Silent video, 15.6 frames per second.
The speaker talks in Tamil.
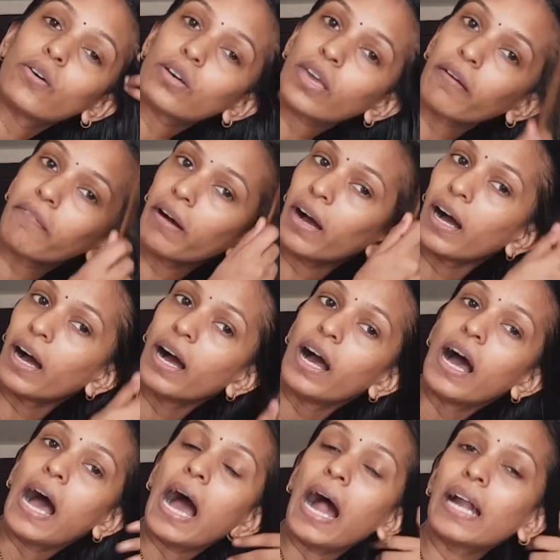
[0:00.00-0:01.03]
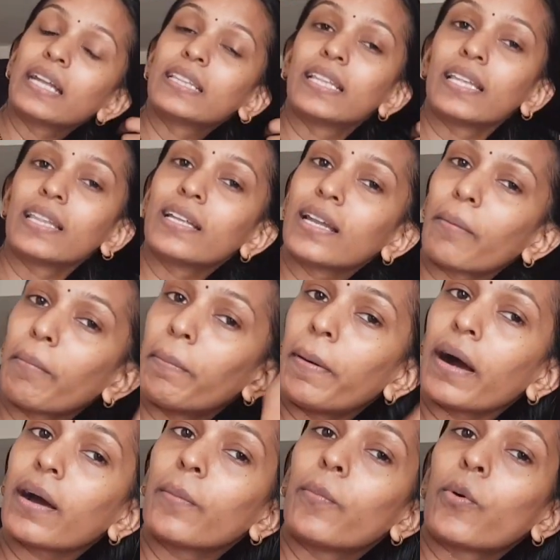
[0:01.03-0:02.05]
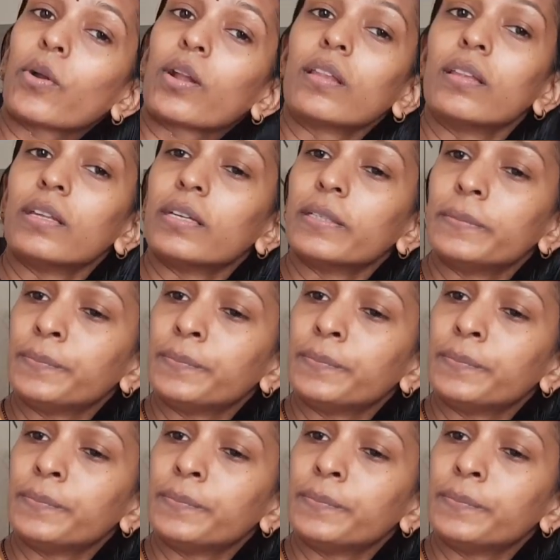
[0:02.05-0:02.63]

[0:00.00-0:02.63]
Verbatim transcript: ஓகேவா அடுத்தது நம்ம பார்க்க போகிறது